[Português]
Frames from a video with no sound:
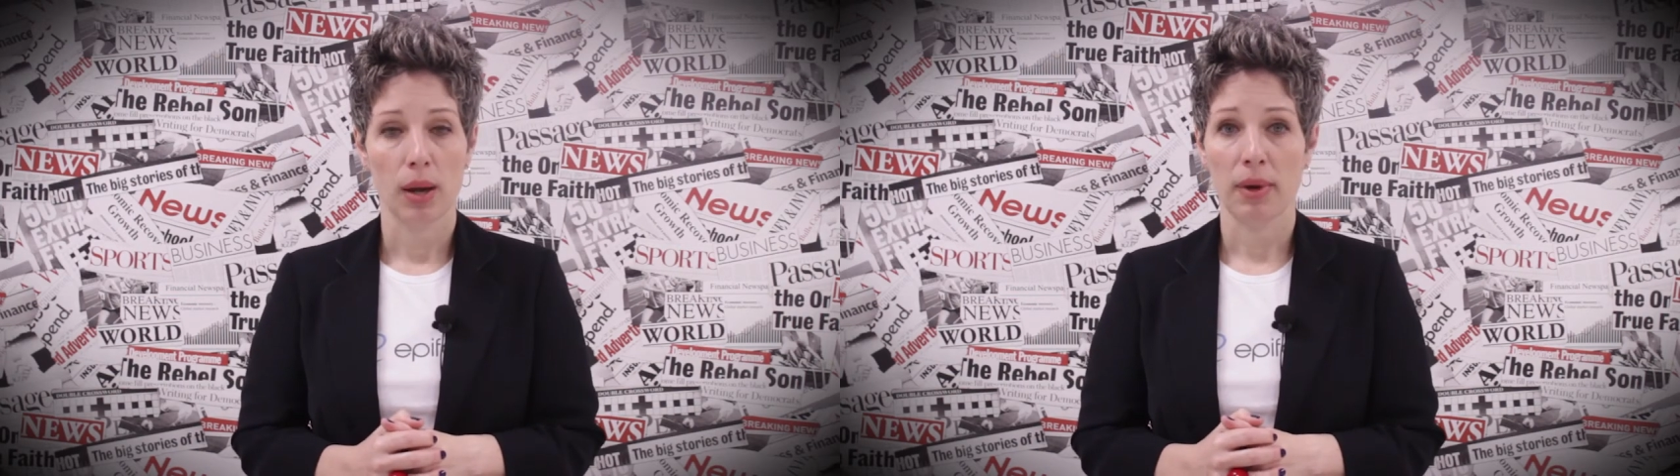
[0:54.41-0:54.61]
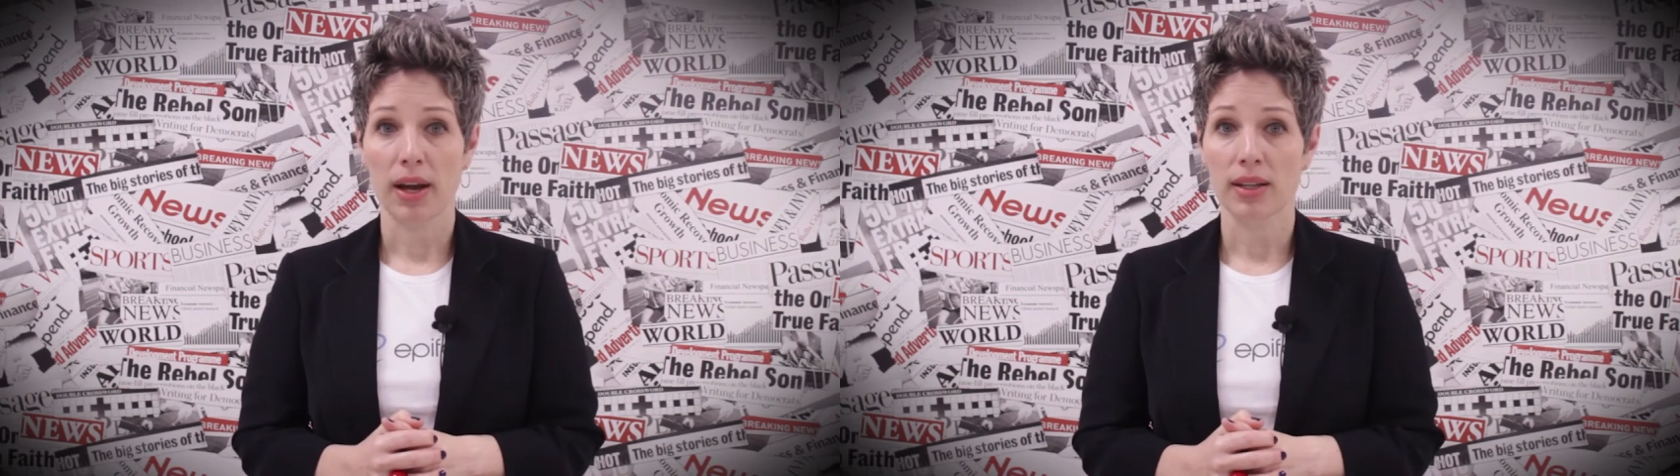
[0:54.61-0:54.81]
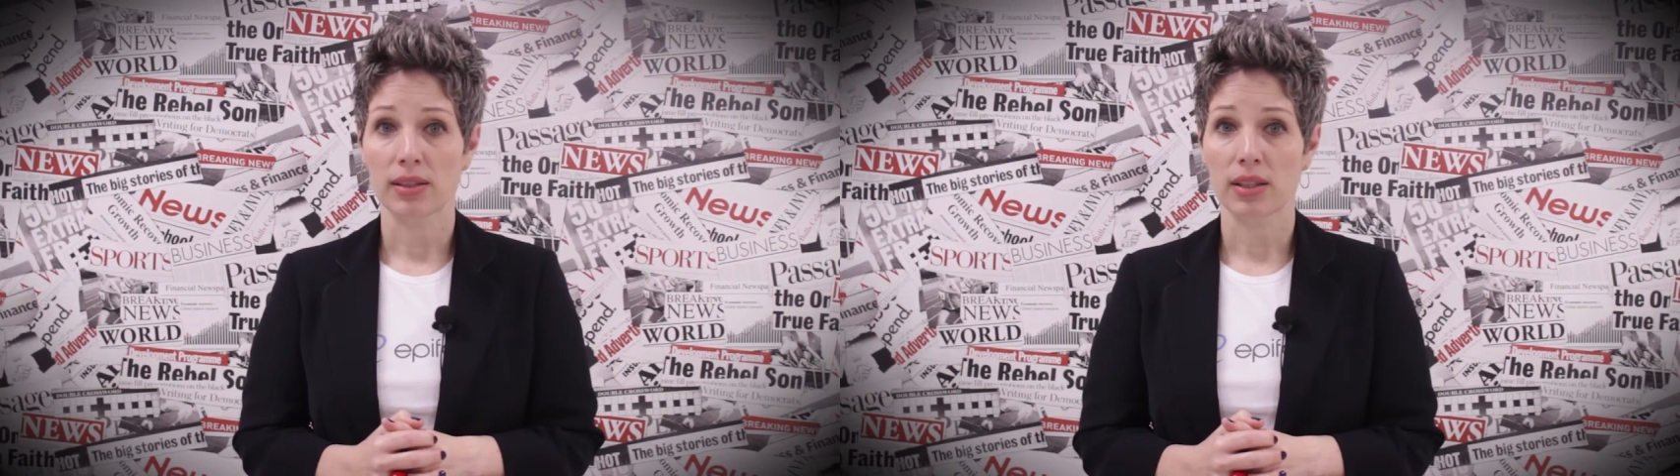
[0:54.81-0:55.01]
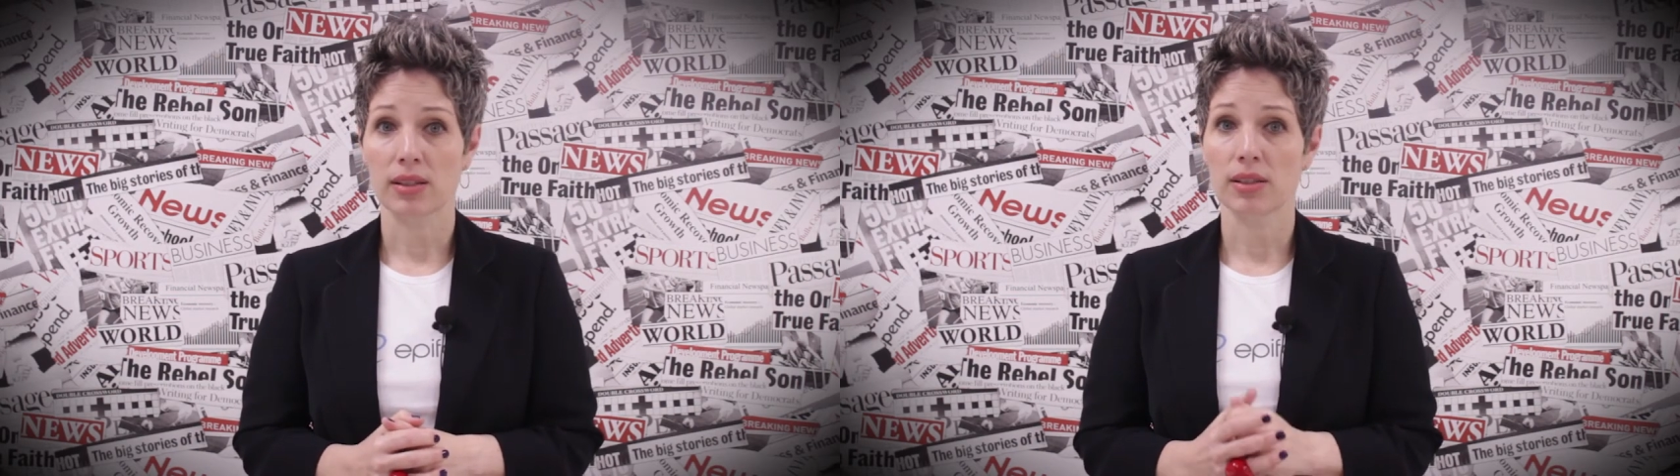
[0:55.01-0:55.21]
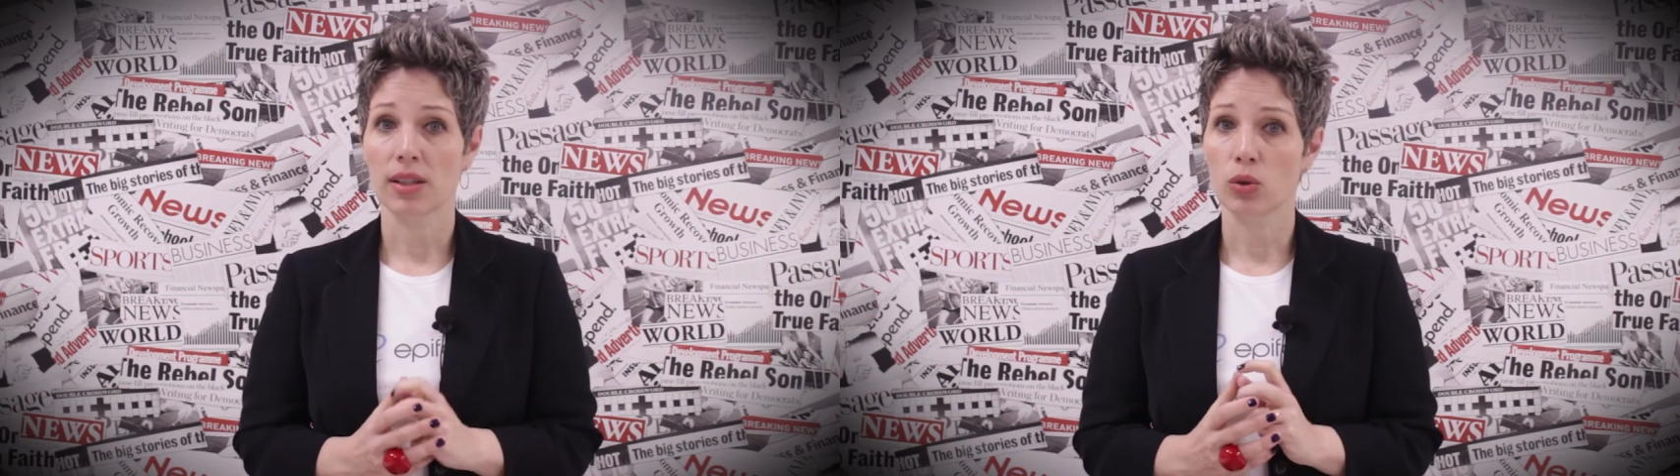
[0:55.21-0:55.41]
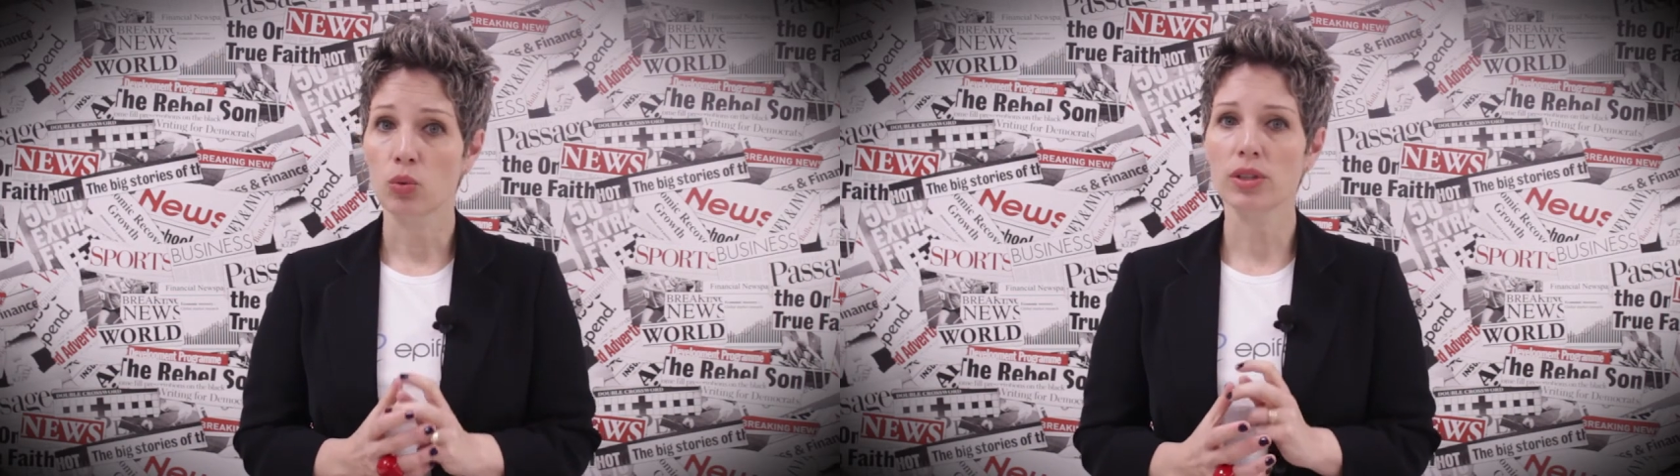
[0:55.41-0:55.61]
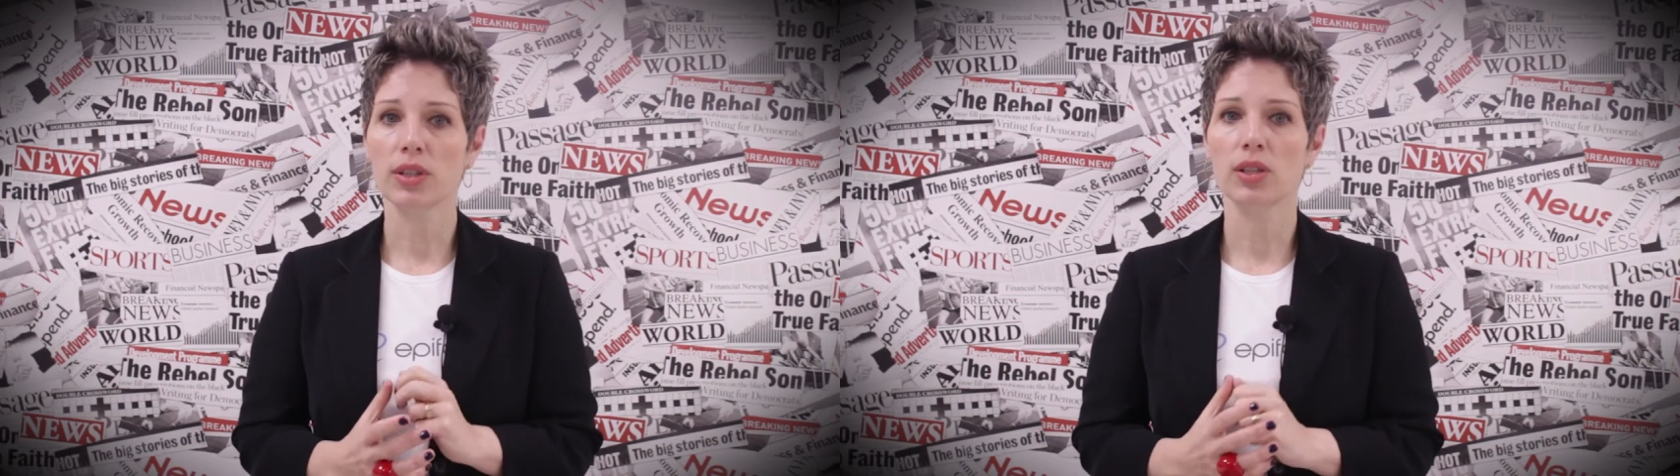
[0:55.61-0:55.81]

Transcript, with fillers: mas existem duas